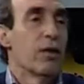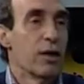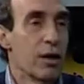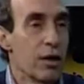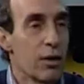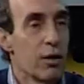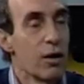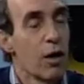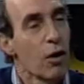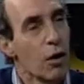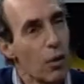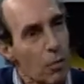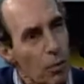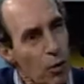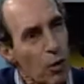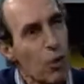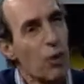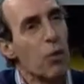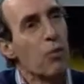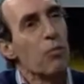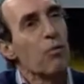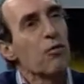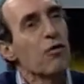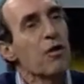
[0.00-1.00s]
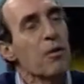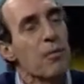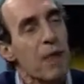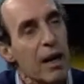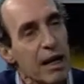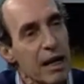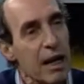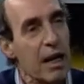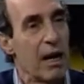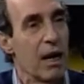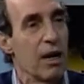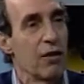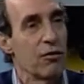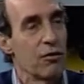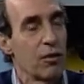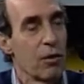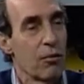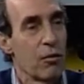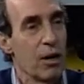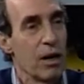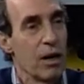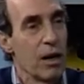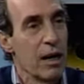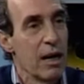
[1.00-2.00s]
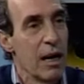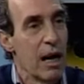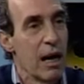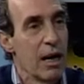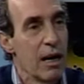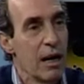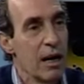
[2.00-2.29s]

Digo, ¿cómo, ¿Cómo se maneja eso? ¿Cuál es la...